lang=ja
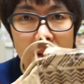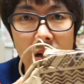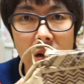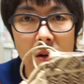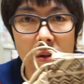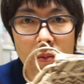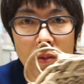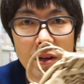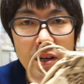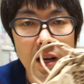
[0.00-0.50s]
んか
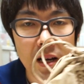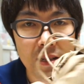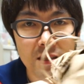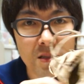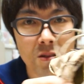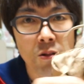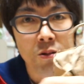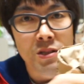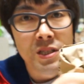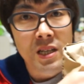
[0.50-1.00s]
思いがけ
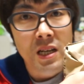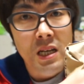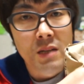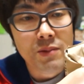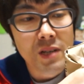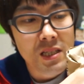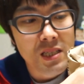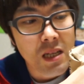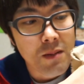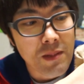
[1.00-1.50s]
ずこっちが
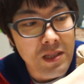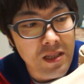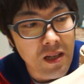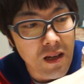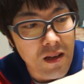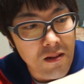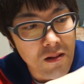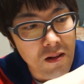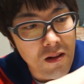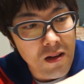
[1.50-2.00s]
破けちゃいました
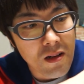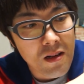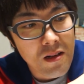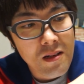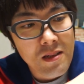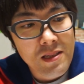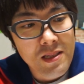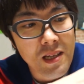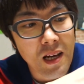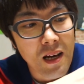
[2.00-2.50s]
けど
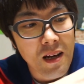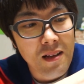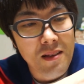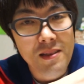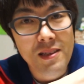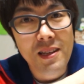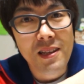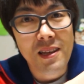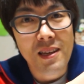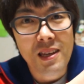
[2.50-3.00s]
さ
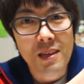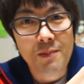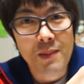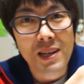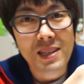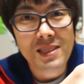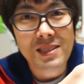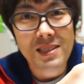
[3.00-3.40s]
あ出てきまし